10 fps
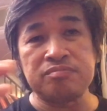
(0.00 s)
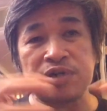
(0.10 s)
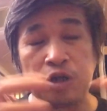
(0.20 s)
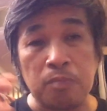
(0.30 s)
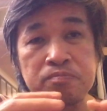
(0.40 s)

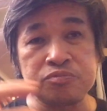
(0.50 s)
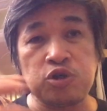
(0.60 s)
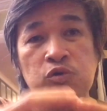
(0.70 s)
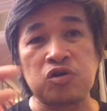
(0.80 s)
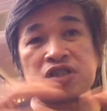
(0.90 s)
ครบ
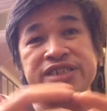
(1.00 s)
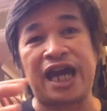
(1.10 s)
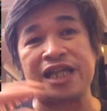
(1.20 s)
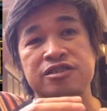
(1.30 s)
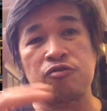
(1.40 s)
ทุกรส
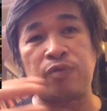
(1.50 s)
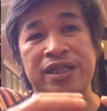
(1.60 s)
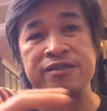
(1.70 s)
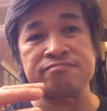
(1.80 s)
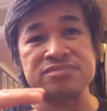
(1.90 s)
ชาติ ยกเว้
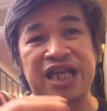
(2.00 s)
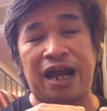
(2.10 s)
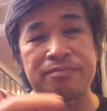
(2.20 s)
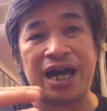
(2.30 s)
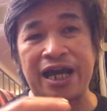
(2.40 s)
นดรา
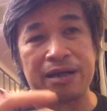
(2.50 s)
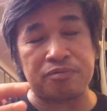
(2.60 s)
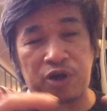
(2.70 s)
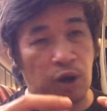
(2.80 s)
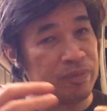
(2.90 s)
ม่า กับ
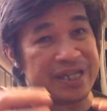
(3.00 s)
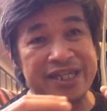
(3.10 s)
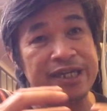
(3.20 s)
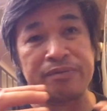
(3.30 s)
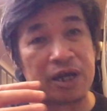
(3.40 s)
คอมเม
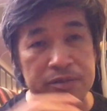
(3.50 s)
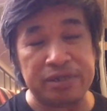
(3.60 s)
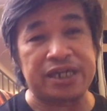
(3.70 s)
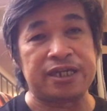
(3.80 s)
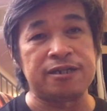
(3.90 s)
ดี้ไม่ค่อยมี